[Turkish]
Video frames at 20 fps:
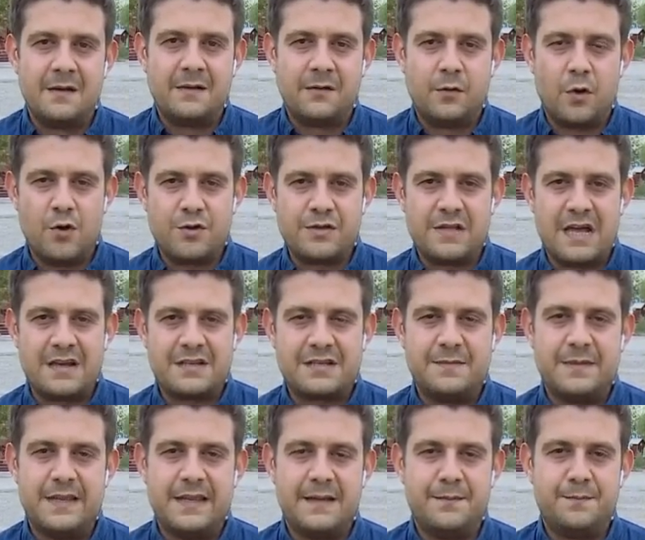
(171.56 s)
Gözler
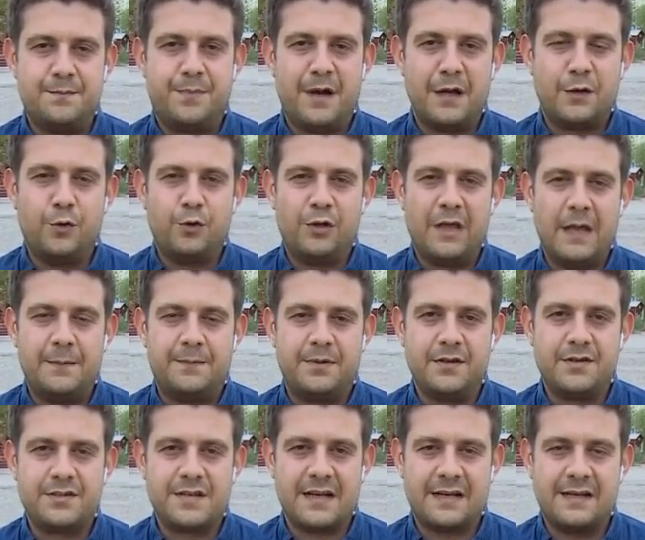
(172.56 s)
şimdi Bakü'de
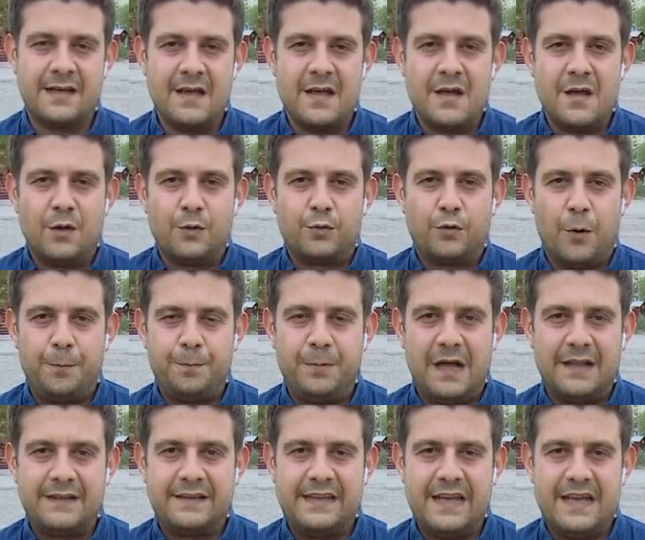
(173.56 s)
yapılacak
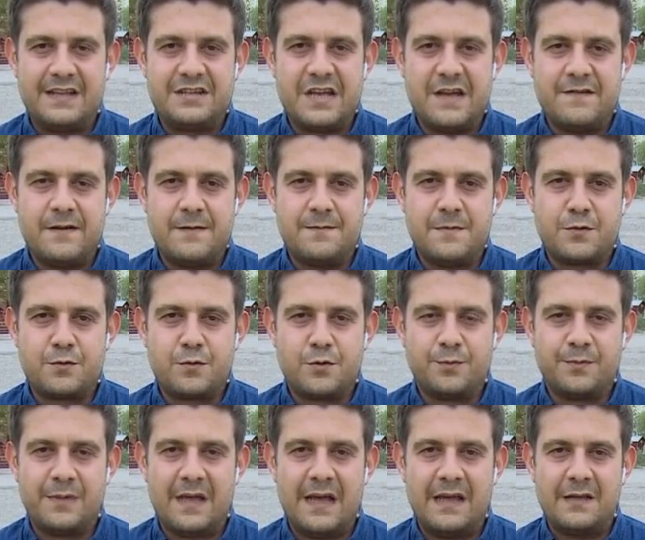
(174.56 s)
toplantıya çevrilmiş
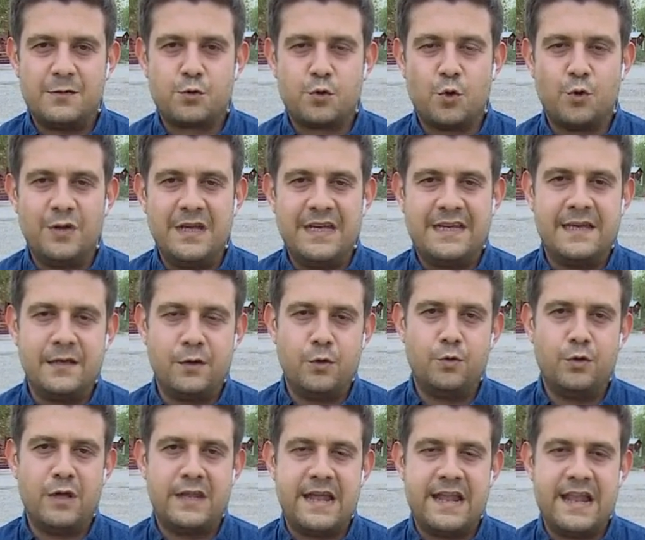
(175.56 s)
durumda. Son iki
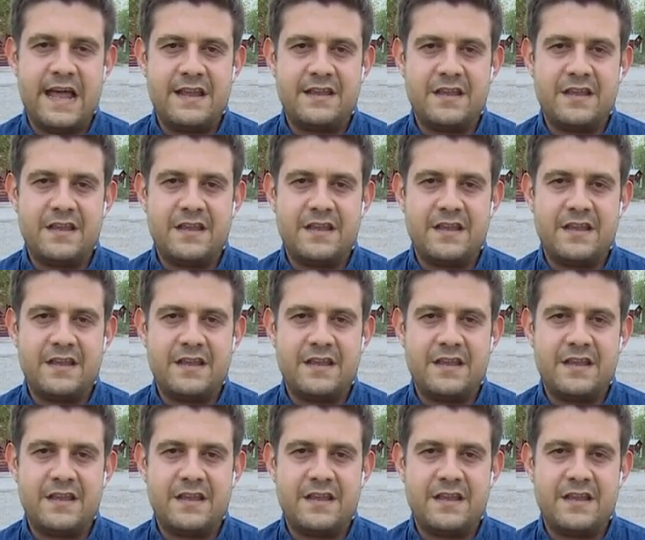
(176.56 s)
günde neler